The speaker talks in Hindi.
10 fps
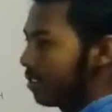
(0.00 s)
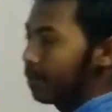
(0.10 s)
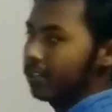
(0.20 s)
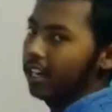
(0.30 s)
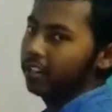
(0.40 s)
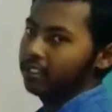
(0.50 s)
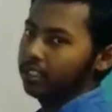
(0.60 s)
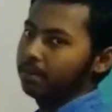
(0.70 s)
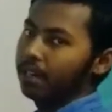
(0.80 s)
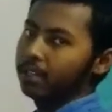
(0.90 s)

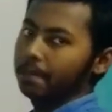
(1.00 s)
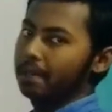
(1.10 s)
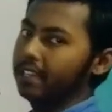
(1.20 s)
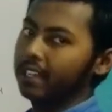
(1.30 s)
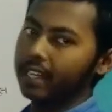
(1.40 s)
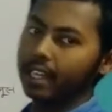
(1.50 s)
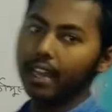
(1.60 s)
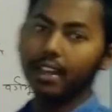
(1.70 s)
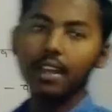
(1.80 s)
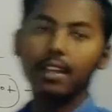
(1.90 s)
सब्ट्रैक्शन मल्टीप्लीकेशन
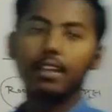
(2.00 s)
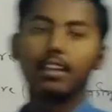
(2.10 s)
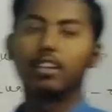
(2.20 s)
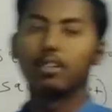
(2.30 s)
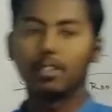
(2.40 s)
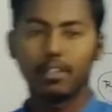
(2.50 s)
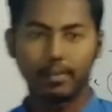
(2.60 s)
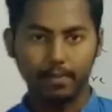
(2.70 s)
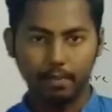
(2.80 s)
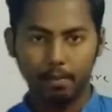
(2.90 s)
एंड डिवीजन